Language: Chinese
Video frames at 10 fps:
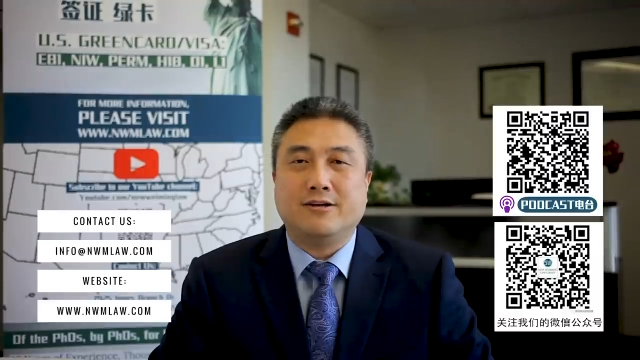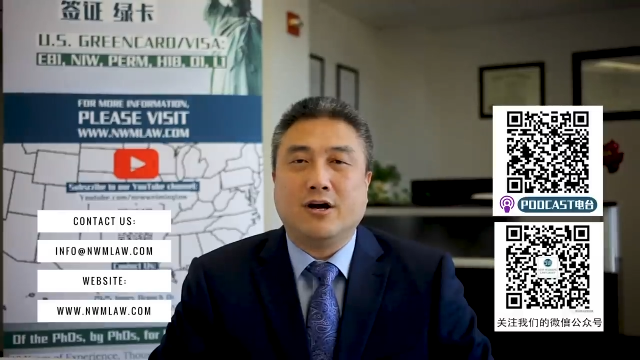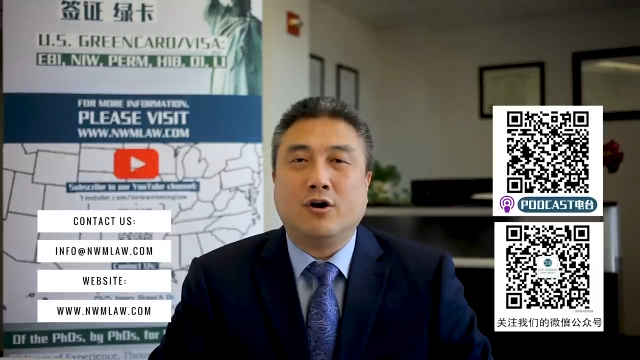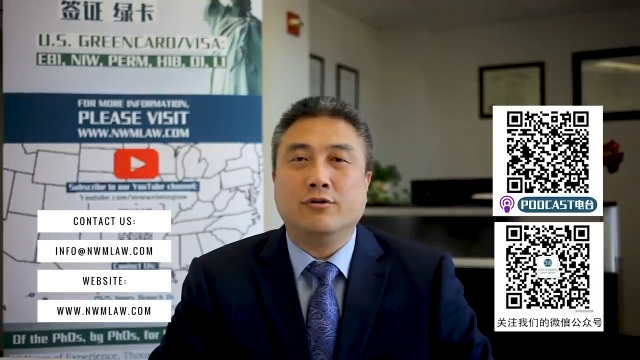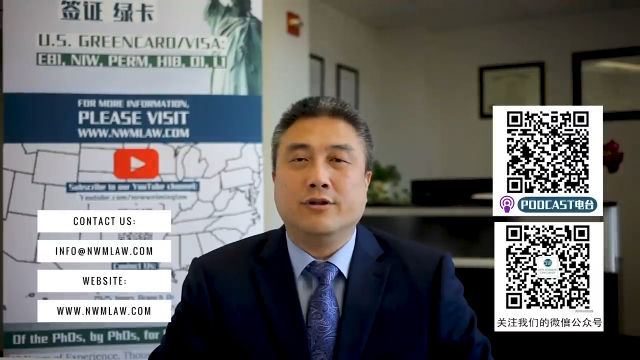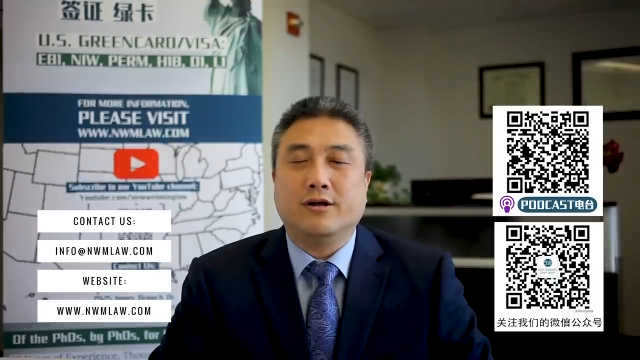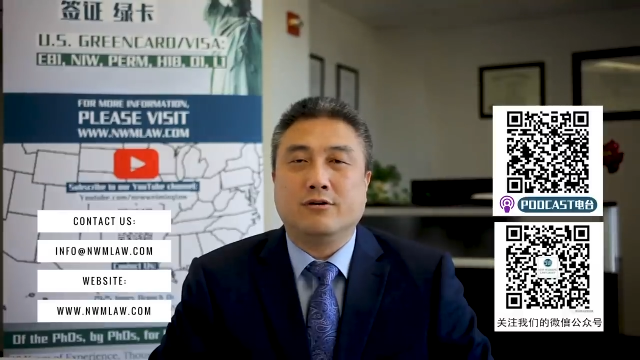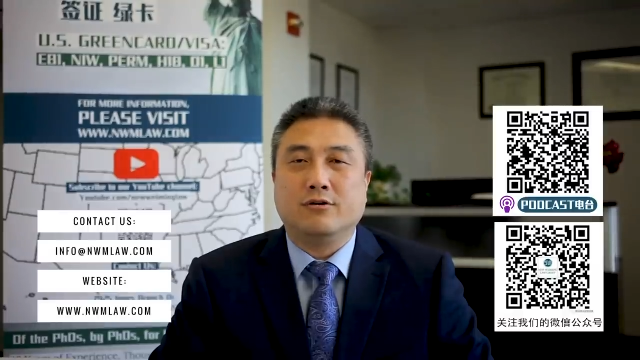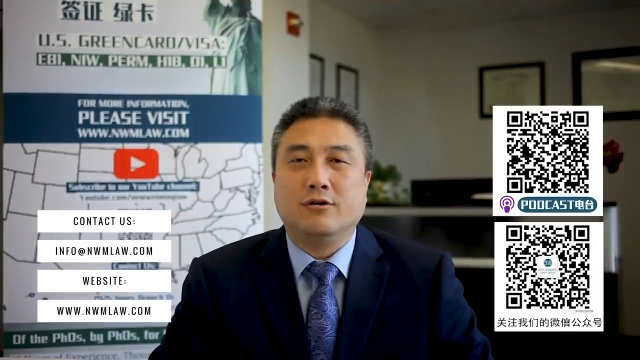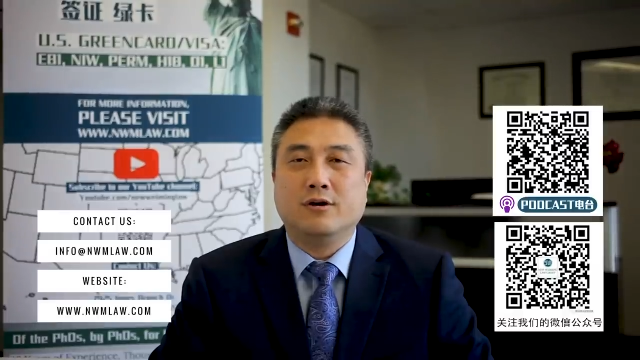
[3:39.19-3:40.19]
以后呢，
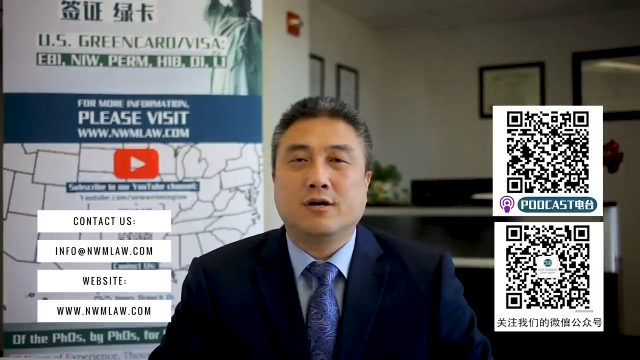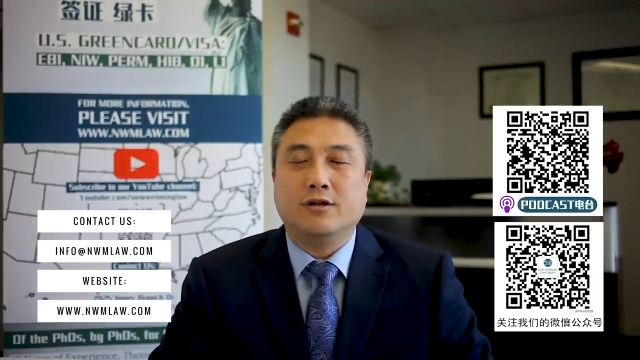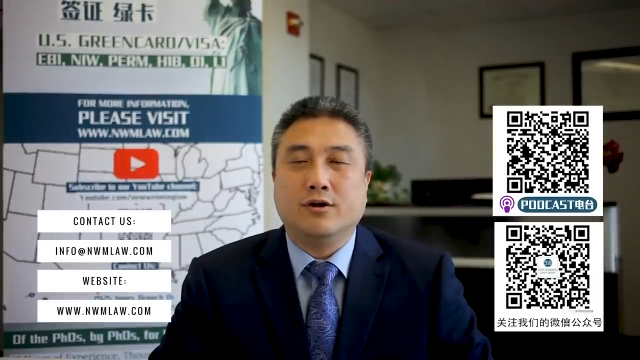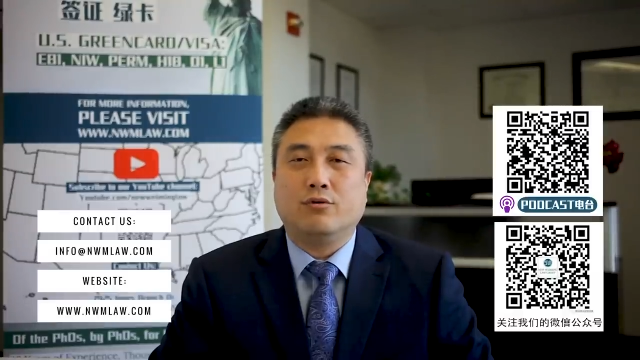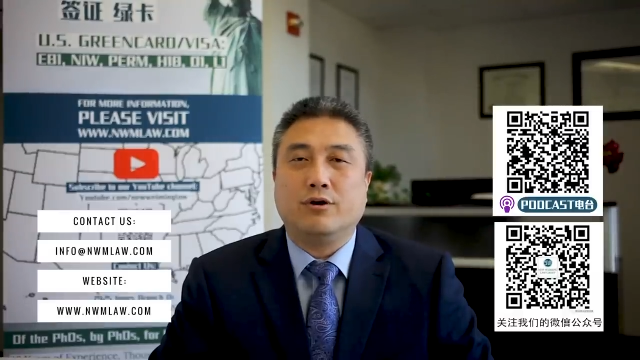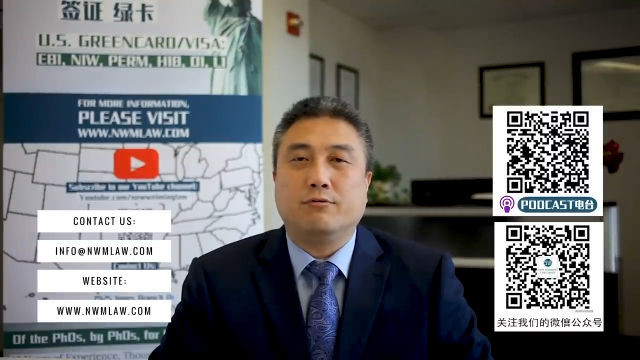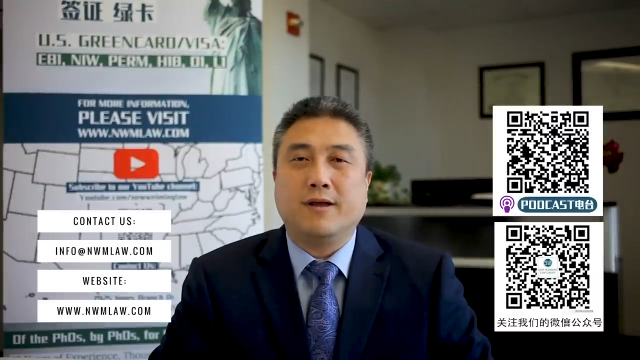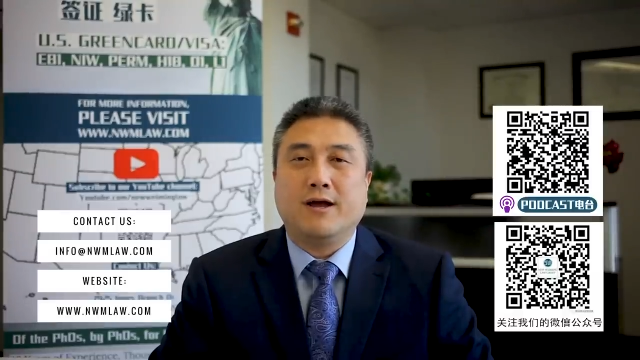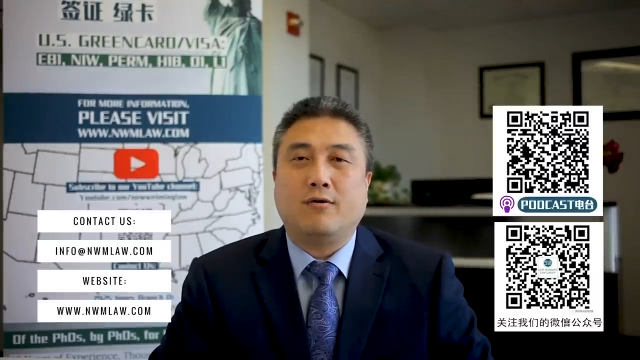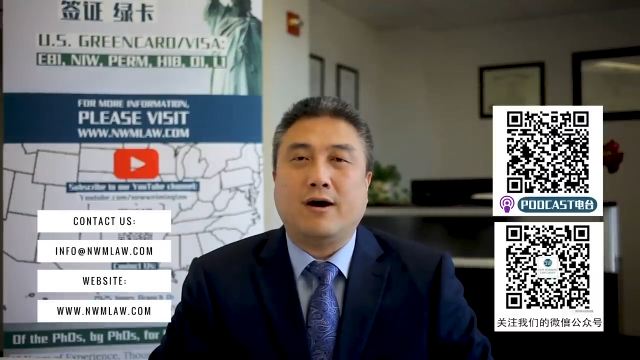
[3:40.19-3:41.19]
就可能会有
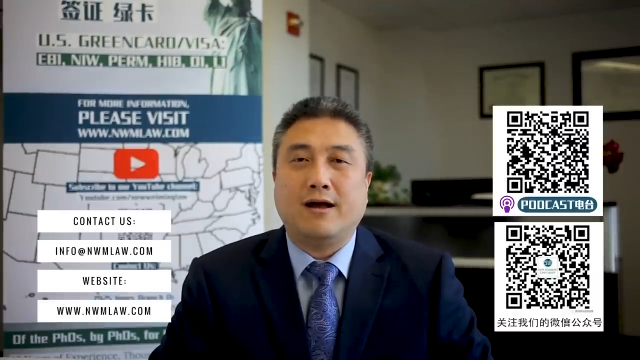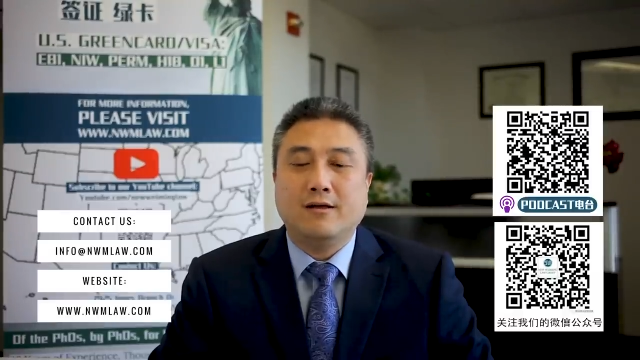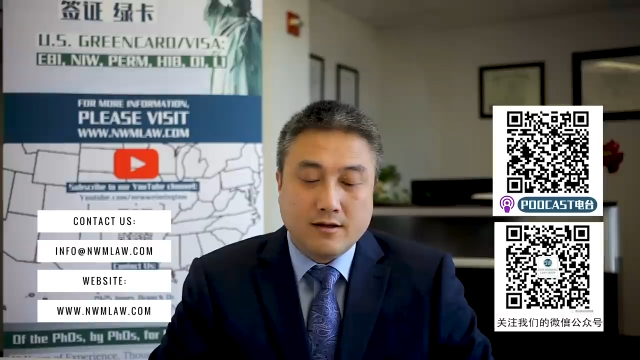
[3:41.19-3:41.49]
变化。